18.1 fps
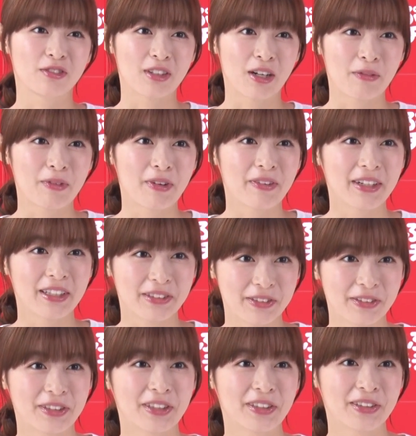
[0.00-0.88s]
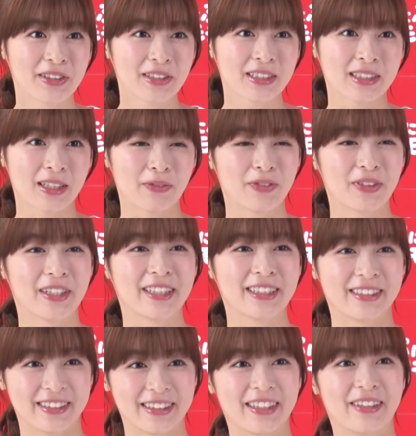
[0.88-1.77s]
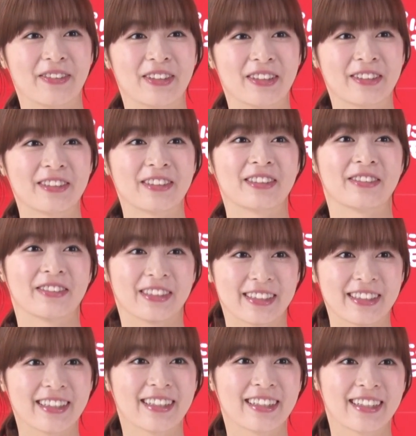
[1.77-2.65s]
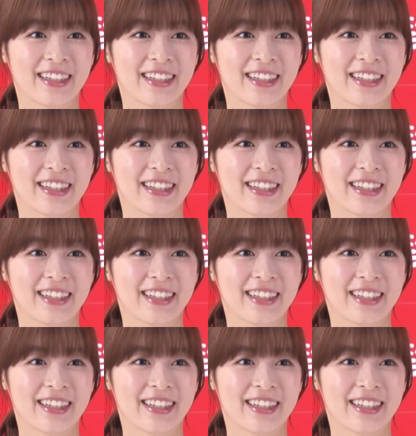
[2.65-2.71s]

上回るサプライズでびっくりしました。